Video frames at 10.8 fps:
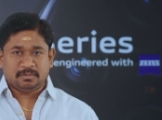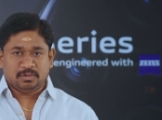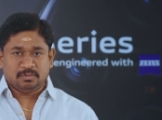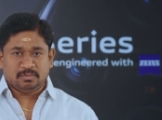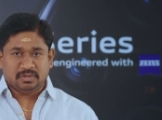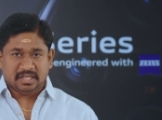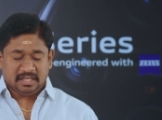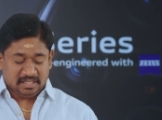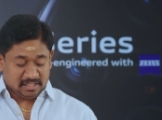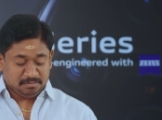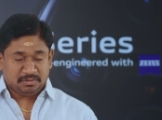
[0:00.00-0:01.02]
பண்ண முடியுமோ
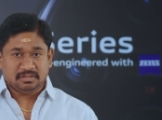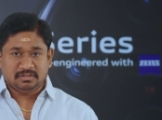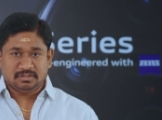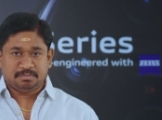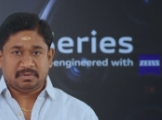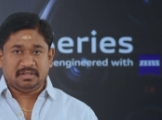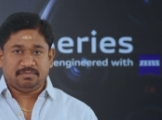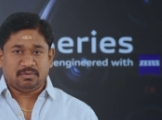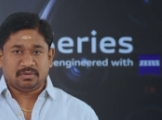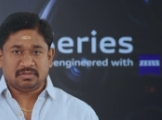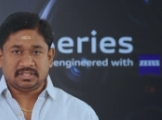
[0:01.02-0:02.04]
எல்லா ஆப்ஷனும் யூஸ் பண்ணி
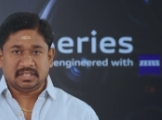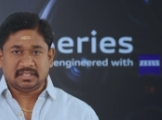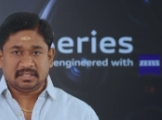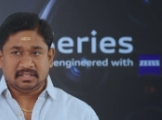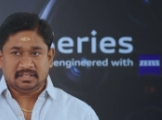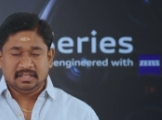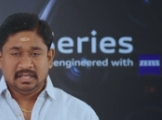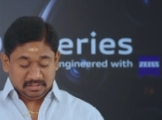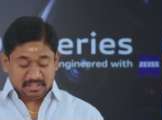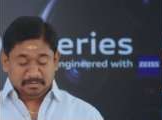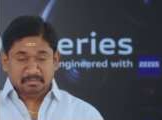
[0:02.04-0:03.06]
ஃபோட்டோஸ் எடுத்துக்கலாம்
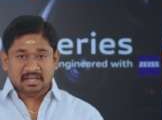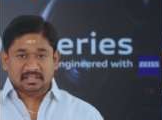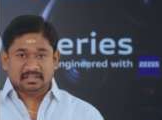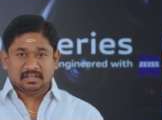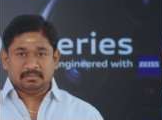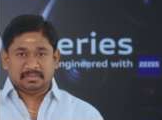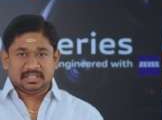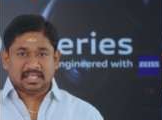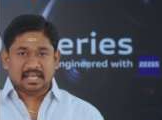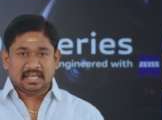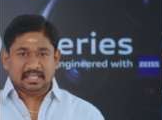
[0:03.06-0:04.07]
ஸ்லிம்மாக இருந்தாலும் பார்த்தீங்கன்னா